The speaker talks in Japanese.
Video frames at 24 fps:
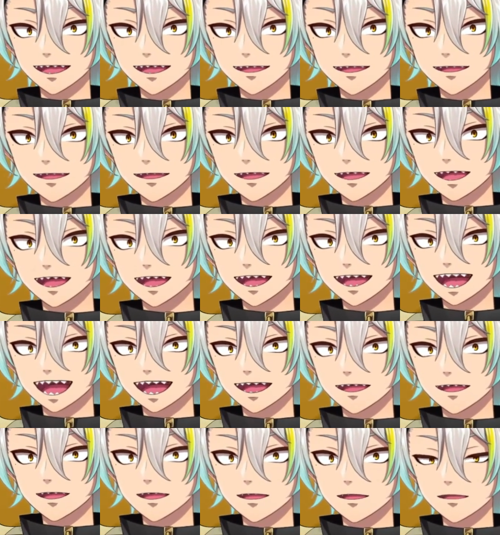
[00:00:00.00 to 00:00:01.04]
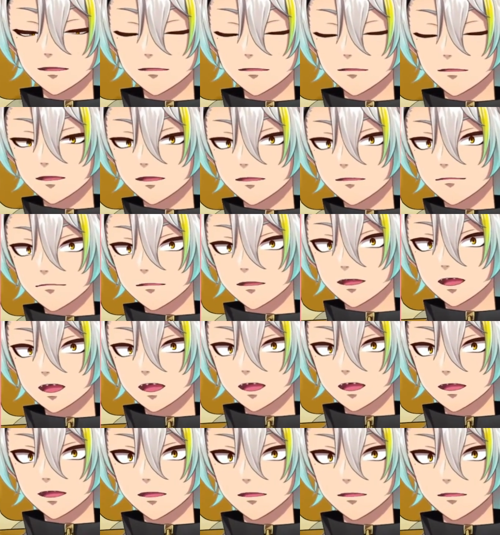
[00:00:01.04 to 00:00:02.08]
1年間投資の必
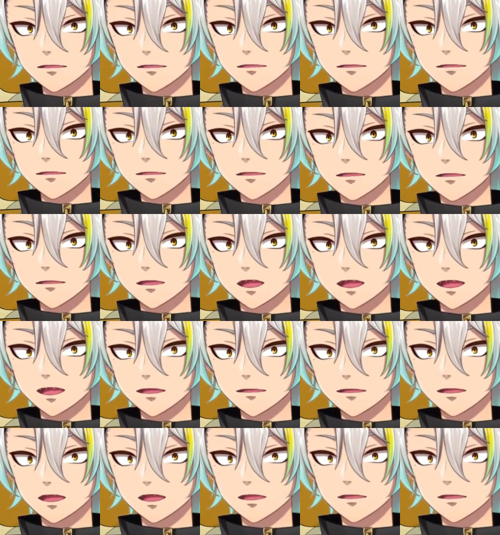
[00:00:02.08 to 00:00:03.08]
修の授業で20